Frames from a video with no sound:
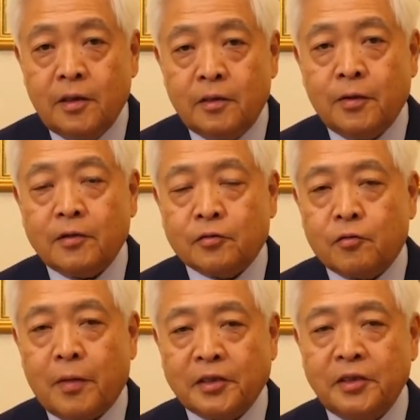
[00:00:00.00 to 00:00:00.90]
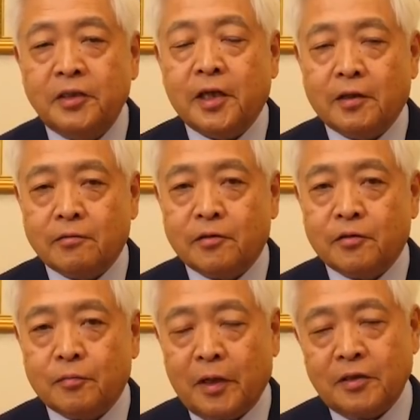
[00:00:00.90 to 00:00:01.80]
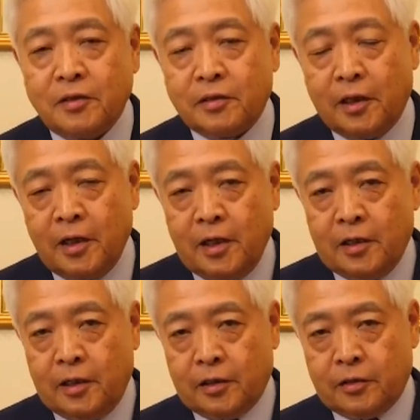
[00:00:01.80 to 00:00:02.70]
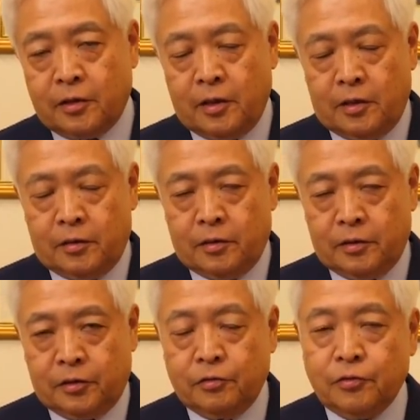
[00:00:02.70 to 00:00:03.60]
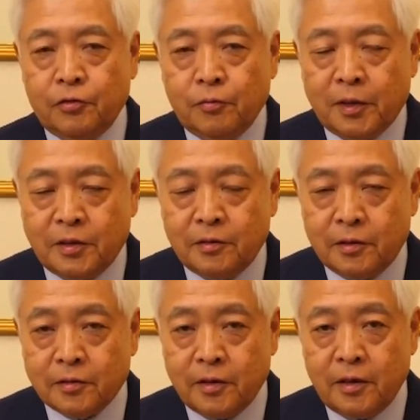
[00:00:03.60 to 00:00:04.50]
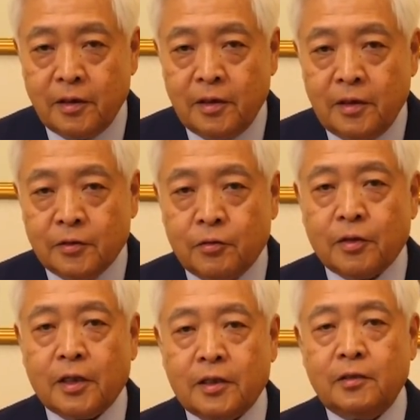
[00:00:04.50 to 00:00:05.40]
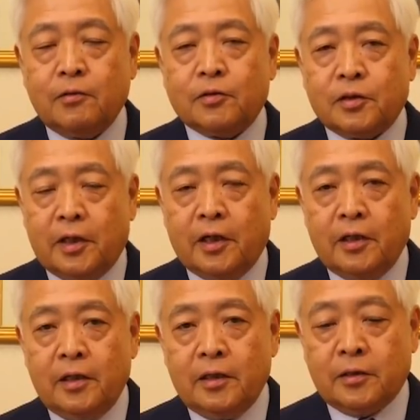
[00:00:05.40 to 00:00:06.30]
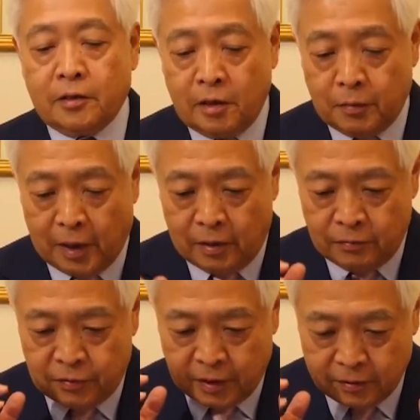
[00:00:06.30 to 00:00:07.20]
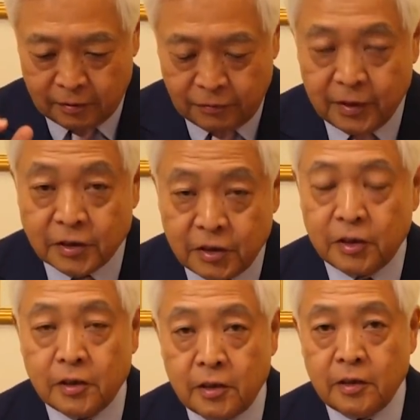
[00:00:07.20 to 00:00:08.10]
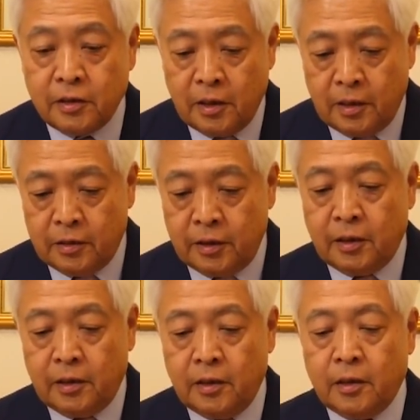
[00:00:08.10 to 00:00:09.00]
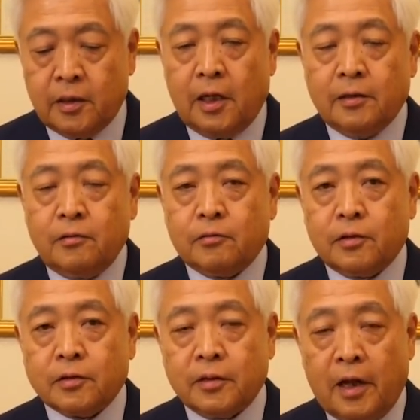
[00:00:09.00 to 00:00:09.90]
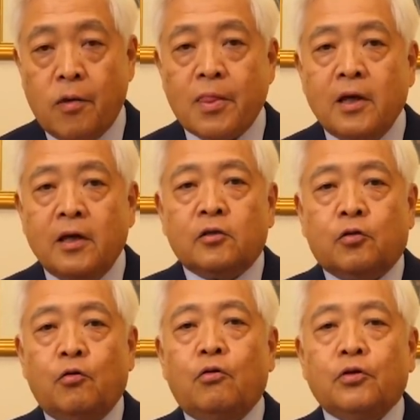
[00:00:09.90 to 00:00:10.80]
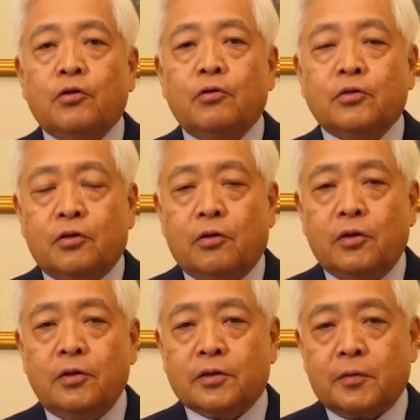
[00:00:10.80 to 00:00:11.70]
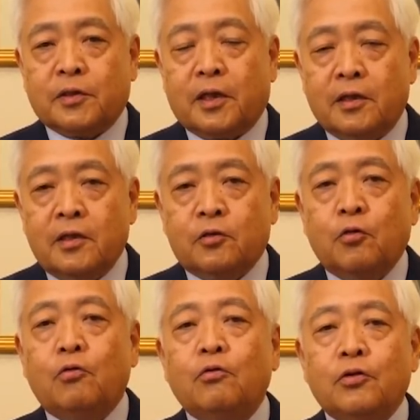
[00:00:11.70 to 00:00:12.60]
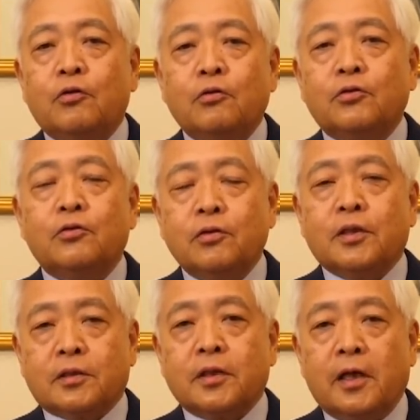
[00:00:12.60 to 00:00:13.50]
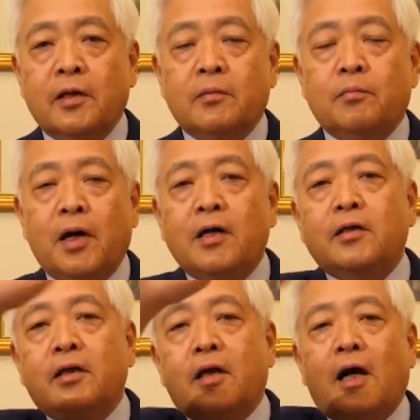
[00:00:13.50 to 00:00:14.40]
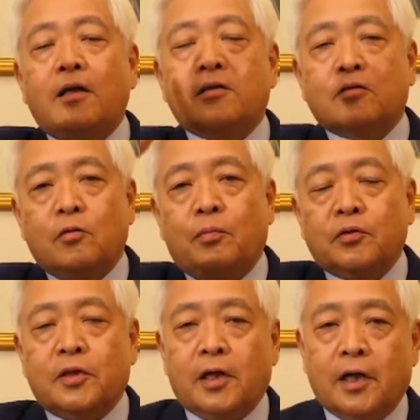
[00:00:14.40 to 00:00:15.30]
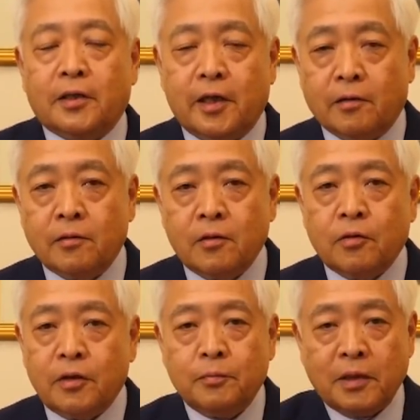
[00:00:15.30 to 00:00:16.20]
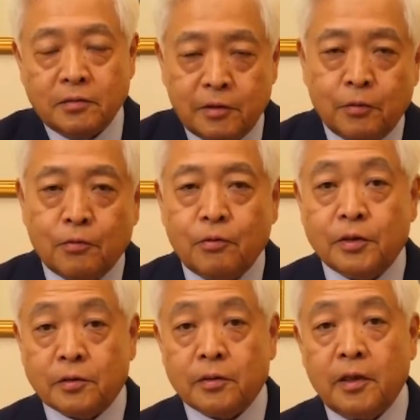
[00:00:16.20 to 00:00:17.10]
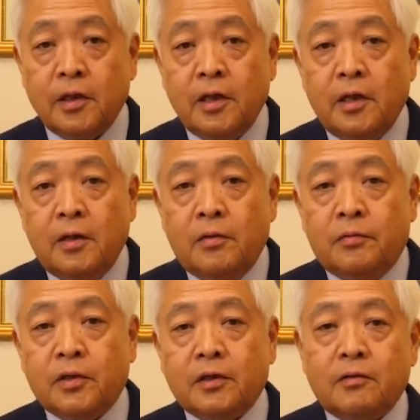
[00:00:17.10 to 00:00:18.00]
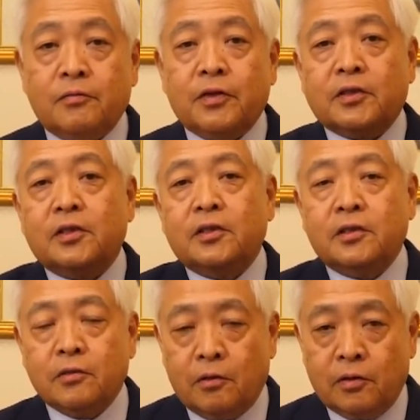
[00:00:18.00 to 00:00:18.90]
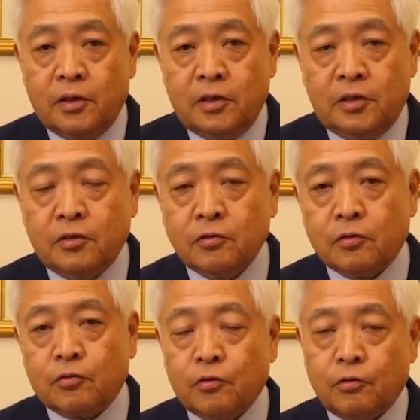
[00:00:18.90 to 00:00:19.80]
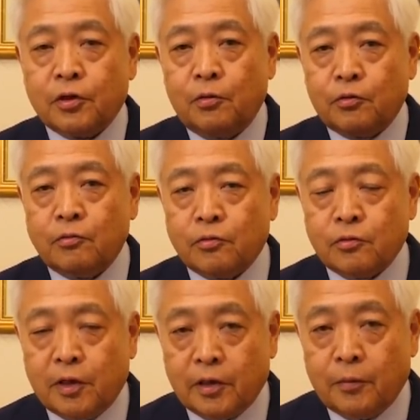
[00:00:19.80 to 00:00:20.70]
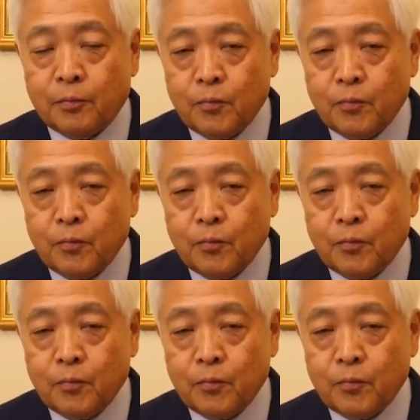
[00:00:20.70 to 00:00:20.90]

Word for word: いわゆるそのマシンがあるんですよマシンって、周票マシンですねそれが機能して例えばフィラデルフィア市に限るとですね投票所いいですか皆さん投票所にですねバイデン・ハリスのポスターが貼ってあるこれまず違法行為ですねフィラデルフィア市の市中の投票所はほとんどそうだと